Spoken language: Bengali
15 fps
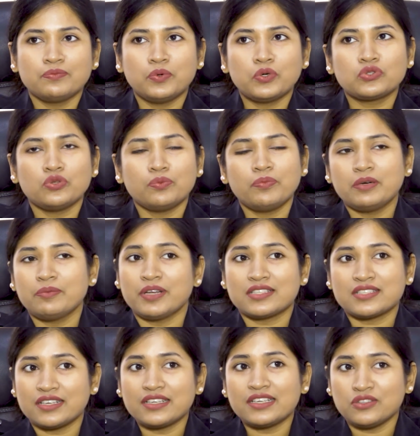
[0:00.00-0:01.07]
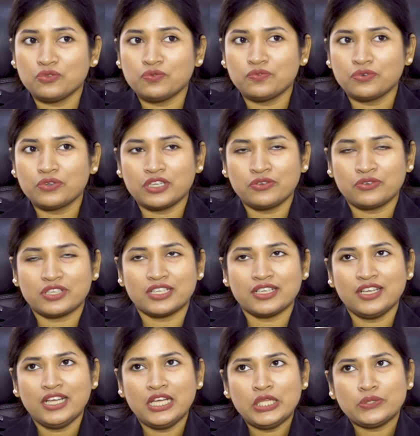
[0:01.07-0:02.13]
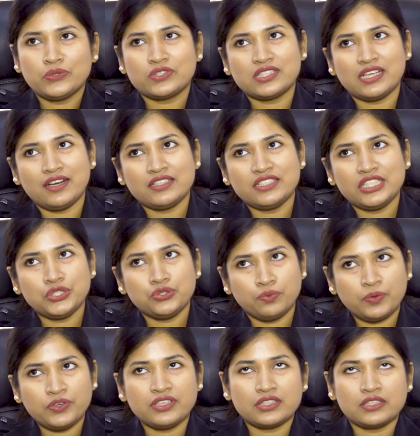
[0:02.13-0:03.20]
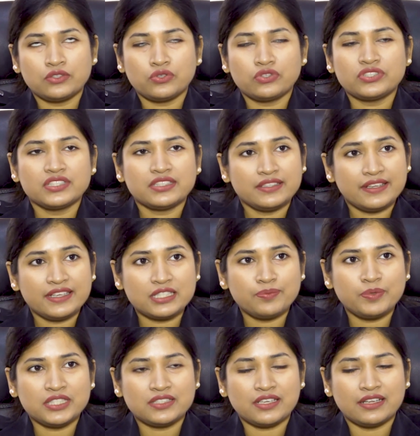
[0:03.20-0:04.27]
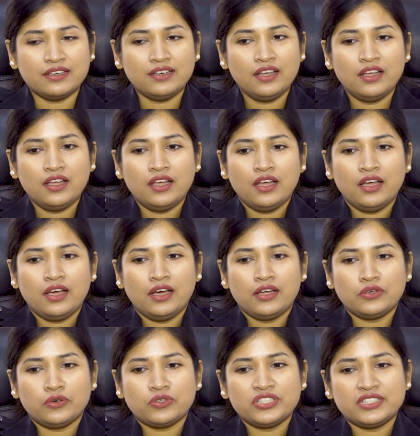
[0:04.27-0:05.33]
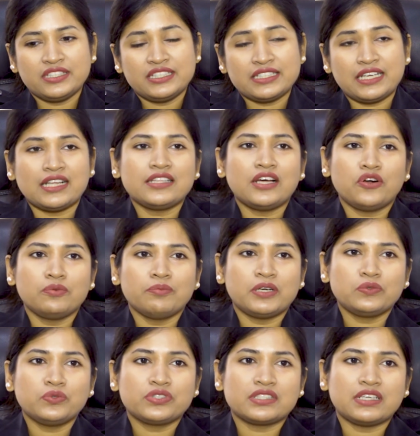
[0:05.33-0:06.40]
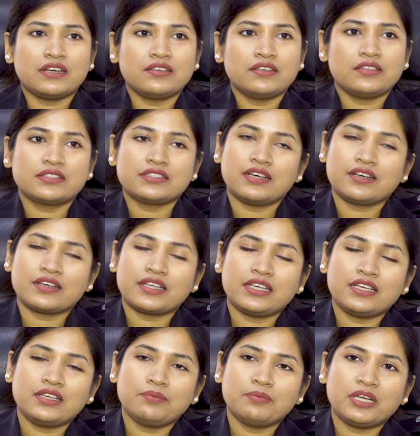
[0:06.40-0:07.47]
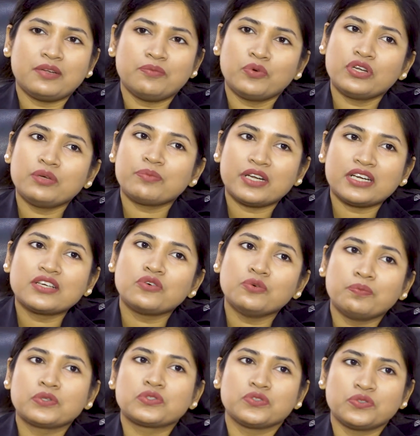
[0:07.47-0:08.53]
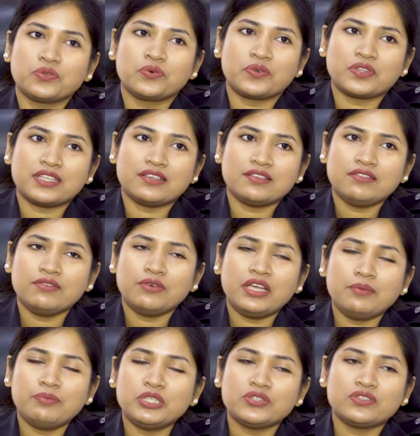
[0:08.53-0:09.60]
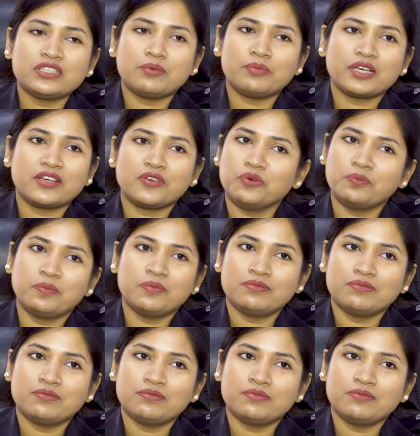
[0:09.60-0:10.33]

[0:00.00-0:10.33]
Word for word: বক্তব্যের মাঝখানে কিন্তু ফুটে ওঠে তো স্যার যেই সময়টাতে নরসিংদীর এসপি ছিলেন নরসিংদীর সাধারণ মানুষ তার স্যারকে মানে মনে প্রাণে খুব পছন্দ করতেন তো এই বিষয়টা আমাকে খুব